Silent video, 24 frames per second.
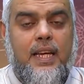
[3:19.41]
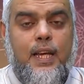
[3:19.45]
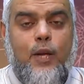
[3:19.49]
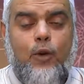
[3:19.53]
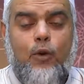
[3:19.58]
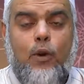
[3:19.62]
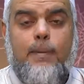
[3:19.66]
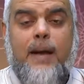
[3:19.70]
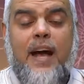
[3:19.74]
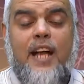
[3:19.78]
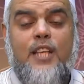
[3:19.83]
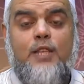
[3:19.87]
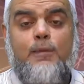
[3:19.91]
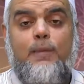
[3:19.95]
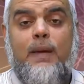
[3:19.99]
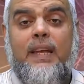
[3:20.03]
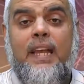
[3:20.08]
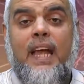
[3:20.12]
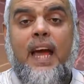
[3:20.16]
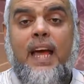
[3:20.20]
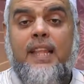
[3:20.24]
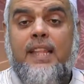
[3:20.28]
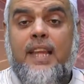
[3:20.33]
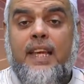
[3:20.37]
وما أجمل
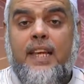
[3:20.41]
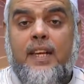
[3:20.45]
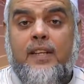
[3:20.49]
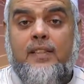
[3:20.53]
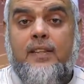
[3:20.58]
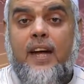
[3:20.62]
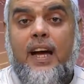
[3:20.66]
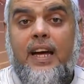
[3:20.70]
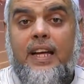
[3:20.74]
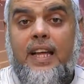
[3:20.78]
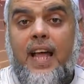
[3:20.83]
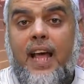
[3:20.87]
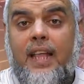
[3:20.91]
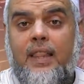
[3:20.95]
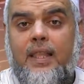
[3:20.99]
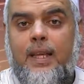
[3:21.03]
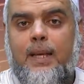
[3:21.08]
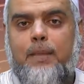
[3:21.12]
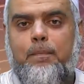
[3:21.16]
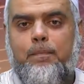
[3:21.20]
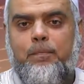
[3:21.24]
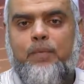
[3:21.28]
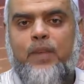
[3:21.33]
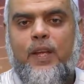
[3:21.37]
هذا اللقاء
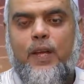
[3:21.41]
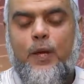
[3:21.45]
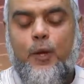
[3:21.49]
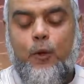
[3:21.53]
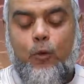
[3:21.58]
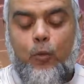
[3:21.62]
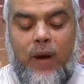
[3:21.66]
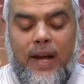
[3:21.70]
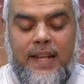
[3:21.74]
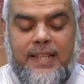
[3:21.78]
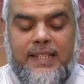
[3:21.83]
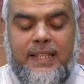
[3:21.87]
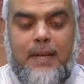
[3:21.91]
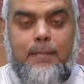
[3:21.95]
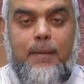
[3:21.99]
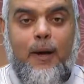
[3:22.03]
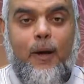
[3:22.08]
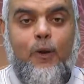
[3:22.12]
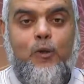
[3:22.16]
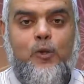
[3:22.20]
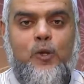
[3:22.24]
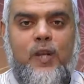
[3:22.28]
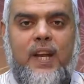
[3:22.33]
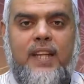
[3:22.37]
العظيم وأنت مع
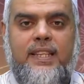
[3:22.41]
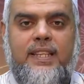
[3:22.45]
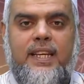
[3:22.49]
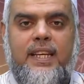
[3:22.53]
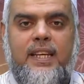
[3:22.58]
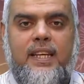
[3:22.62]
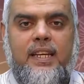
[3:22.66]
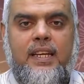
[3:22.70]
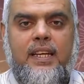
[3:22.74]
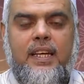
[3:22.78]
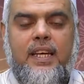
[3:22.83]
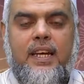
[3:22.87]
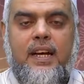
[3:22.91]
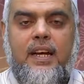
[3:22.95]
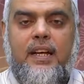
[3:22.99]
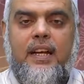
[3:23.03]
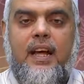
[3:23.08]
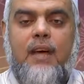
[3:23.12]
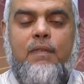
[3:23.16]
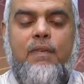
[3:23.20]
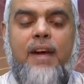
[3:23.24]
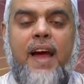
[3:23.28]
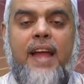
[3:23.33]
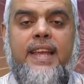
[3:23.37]
أسرتك
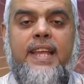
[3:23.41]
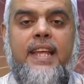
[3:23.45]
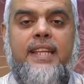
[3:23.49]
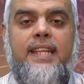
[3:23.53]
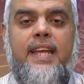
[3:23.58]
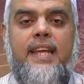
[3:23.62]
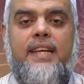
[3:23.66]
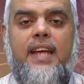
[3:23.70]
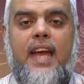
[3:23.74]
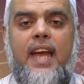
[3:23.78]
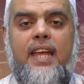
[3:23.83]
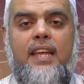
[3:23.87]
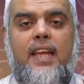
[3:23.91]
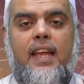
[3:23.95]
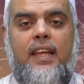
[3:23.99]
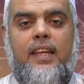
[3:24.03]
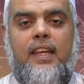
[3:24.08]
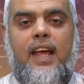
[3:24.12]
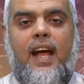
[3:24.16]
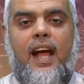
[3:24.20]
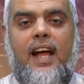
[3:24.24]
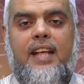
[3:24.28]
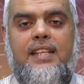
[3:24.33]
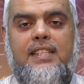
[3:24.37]
رافعا يديك إلى
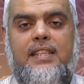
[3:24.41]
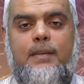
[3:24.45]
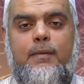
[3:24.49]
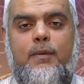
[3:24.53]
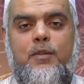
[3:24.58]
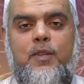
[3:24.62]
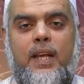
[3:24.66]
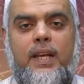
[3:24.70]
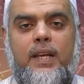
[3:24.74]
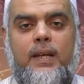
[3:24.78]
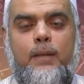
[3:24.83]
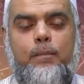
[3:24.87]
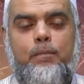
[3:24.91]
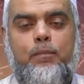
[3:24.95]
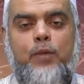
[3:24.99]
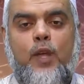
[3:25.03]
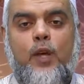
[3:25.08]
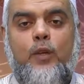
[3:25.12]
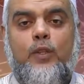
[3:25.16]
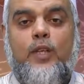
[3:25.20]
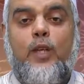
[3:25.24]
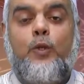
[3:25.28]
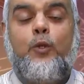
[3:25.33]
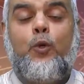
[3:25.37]
الله عز وجل
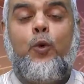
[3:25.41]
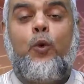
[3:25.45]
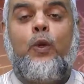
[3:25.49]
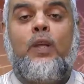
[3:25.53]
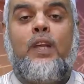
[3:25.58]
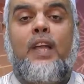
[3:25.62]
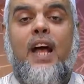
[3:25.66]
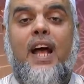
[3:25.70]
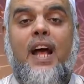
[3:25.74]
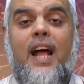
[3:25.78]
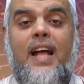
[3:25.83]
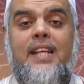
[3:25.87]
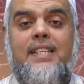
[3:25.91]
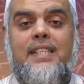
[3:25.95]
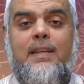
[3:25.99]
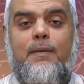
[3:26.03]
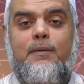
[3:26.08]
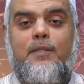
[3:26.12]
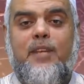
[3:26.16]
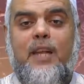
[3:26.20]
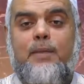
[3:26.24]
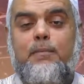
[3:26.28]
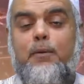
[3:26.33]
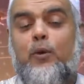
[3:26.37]
تدعو الله عز
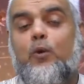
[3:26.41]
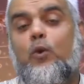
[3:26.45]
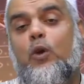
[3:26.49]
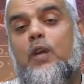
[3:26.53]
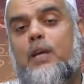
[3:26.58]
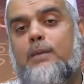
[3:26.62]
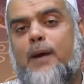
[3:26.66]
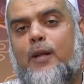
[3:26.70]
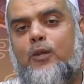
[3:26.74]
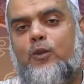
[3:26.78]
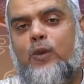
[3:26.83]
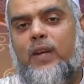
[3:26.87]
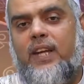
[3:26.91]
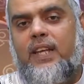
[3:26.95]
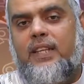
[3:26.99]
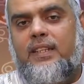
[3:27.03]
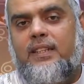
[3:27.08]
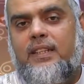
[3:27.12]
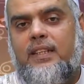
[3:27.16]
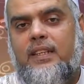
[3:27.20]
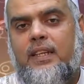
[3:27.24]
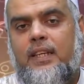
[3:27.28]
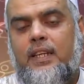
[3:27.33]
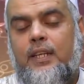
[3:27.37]
وجل بكل ما تريد
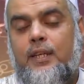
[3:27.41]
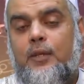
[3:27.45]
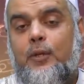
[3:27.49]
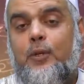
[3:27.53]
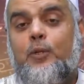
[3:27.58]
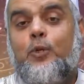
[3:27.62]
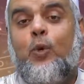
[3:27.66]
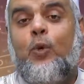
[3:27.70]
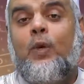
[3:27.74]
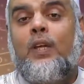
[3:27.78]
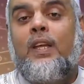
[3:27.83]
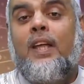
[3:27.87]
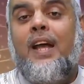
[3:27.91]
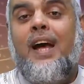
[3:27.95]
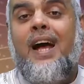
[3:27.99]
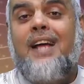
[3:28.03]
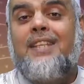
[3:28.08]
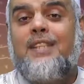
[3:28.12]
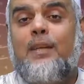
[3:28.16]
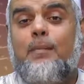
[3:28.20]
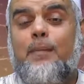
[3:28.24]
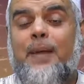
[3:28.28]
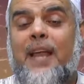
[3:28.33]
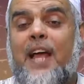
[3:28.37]
ادعو الله عز
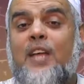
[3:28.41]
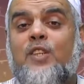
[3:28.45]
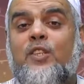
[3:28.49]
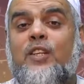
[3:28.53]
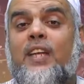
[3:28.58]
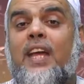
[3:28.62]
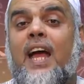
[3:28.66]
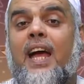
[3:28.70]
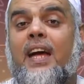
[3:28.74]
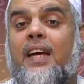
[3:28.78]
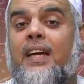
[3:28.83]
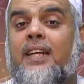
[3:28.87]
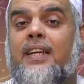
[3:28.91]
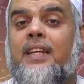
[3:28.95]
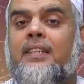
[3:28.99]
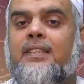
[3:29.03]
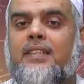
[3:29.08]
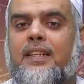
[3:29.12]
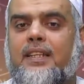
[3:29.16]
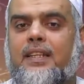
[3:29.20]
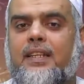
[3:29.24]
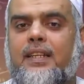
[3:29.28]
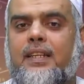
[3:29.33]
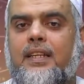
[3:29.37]
وجل من أجل
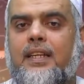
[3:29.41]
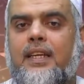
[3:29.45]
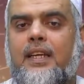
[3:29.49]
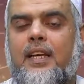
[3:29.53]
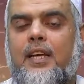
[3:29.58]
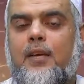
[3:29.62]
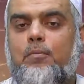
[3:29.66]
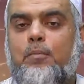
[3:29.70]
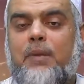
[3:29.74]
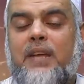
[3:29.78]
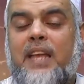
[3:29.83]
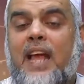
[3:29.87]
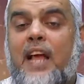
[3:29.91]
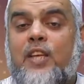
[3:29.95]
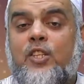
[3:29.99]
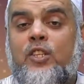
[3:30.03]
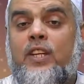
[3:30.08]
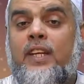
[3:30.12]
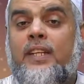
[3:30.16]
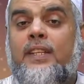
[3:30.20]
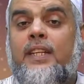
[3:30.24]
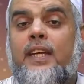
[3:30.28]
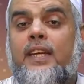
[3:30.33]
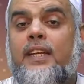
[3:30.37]
آخرتك من أجل
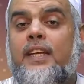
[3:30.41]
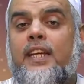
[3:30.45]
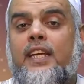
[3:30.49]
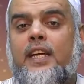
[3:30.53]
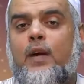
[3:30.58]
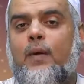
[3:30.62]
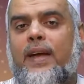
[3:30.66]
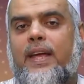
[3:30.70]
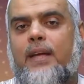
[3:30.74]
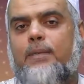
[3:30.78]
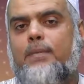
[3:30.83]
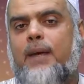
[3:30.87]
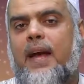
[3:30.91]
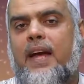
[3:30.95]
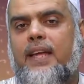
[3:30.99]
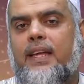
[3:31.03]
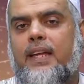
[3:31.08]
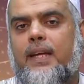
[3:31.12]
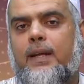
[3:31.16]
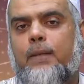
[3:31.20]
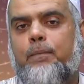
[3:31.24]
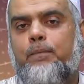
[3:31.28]
دينك وإيمانك